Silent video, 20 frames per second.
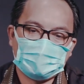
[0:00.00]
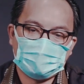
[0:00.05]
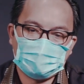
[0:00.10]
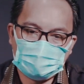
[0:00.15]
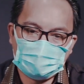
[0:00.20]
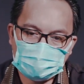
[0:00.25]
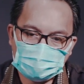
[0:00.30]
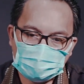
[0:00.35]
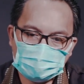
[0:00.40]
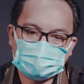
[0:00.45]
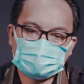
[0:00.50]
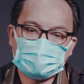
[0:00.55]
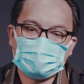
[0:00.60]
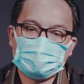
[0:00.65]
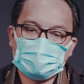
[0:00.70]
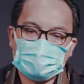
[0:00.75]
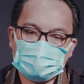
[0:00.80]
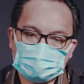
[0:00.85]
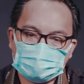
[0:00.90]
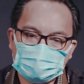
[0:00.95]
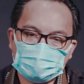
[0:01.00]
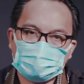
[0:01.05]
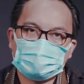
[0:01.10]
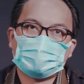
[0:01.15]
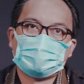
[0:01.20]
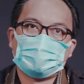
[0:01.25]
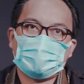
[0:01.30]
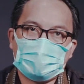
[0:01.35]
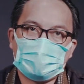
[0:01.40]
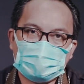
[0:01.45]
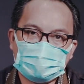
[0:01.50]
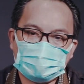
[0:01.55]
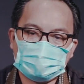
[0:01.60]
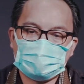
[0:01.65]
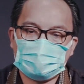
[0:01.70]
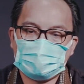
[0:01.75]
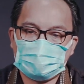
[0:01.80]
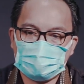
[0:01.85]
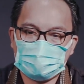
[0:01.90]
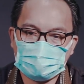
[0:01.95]
Mari kita mengatur keuangan
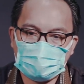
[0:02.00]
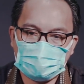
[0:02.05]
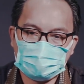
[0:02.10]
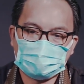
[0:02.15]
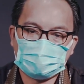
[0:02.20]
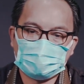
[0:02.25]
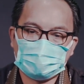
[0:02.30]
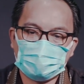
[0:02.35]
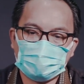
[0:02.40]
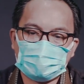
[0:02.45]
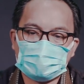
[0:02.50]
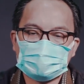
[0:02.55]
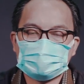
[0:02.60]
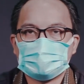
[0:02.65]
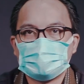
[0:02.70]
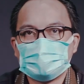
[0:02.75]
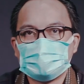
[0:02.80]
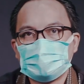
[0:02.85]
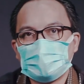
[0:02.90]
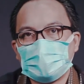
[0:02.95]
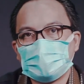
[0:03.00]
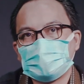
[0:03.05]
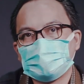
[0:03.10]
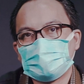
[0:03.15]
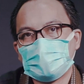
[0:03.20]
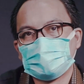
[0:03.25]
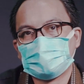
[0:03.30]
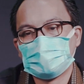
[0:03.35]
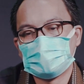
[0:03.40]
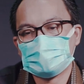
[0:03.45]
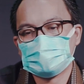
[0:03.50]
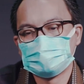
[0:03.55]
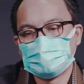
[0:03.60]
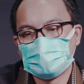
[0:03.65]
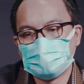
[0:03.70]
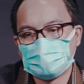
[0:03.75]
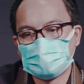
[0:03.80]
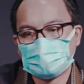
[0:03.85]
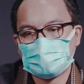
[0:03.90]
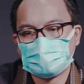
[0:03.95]
kita dengan baik. Lukas 3 ayat
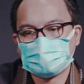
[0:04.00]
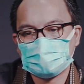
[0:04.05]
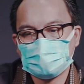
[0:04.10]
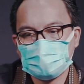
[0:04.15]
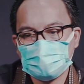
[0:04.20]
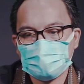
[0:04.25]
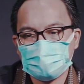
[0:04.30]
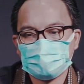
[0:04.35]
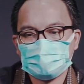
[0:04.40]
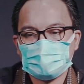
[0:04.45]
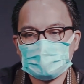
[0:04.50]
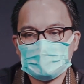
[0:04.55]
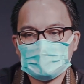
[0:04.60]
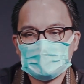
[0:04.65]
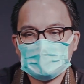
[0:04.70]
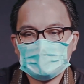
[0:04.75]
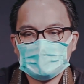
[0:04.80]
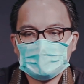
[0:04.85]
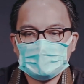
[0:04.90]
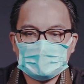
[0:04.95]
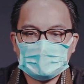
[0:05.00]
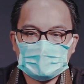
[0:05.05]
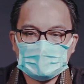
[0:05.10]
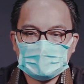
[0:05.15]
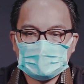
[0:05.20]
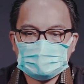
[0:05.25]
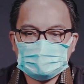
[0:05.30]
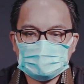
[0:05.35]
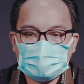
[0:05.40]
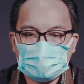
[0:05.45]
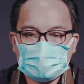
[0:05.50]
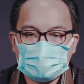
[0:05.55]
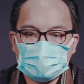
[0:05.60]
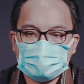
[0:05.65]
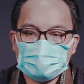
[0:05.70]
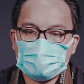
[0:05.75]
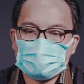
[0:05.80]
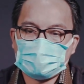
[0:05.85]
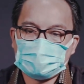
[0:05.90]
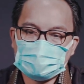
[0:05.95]
14b berkata,
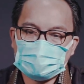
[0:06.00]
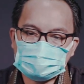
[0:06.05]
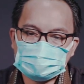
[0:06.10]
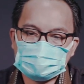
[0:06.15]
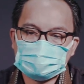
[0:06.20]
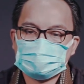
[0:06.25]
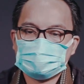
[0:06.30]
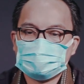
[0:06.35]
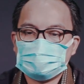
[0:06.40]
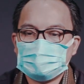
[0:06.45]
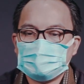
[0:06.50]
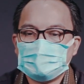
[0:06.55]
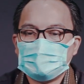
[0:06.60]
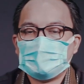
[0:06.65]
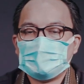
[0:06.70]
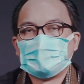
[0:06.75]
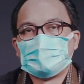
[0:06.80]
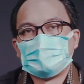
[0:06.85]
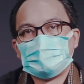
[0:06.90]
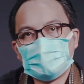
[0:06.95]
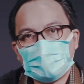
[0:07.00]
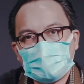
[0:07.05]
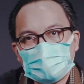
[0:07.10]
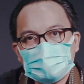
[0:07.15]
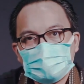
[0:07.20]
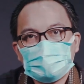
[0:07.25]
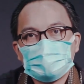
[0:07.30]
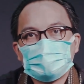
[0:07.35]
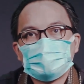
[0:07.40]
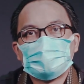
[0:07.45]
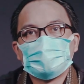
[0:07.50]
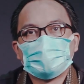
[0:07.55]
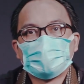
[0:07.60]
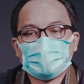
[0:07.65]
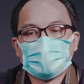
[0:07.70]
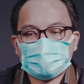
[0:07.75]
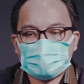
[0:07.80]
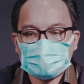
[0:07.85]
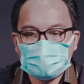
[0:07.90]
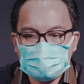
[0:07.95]
Janganlah memeras dan
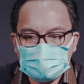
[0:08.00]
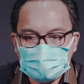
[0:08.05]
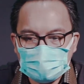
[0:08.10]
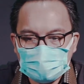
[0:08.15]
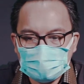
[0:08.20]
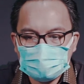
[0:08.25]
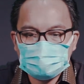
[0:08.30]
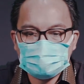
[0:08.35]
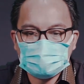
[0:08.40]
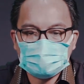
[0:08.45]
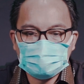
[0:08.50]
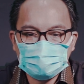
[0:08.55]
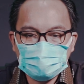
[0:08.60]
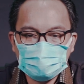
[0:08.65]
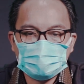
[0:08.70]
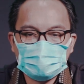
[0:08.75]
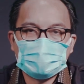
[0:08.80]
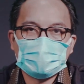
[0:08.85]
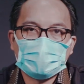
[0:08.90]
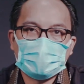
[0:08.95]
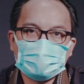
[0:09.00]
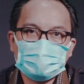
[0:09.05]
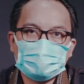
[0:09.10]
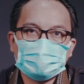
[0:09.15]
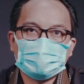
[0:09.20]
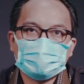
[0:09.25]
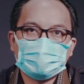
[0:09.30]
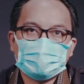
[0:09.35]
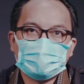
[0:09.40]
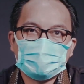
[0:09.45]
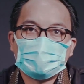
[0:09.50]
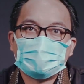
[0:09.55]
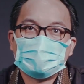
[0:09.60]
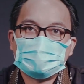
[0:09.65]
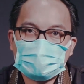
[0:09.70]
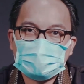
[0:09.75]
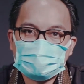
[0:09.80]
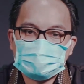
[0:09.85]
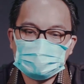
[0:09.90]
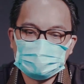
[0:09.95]
cukupkanlah dirimu dengan
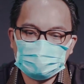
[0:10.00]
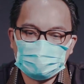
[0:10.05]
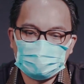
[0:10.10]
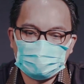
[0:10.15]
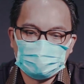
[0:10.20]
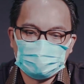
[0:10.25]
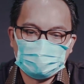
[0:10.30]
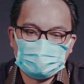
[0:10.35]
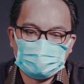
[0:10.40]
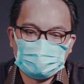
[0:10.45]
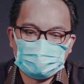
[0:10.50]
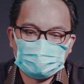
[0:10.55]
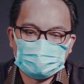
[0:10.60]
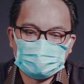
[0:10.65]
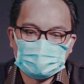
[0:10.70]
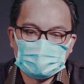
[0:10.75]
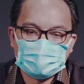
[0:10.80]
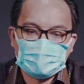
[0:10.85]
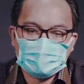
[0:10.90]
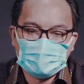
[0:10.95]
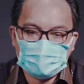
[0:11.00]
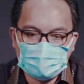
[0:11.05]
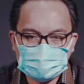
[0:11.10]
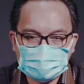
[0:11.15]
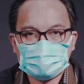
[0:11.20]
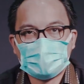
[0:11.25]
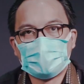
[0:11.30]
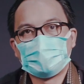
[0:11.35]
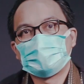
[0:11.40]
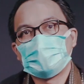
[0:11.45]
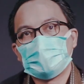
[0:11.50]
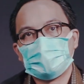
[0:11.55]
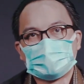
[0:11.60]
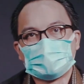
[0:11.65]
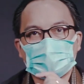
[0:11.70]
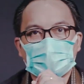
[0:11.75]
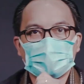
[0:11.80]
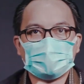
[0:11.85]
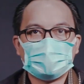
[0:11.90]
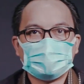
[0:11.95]
gajimu. Oleh sebab itu yang
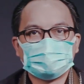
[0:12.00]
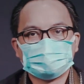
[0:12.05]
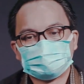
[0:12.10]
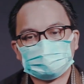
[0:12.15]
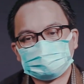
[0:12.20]
pertama,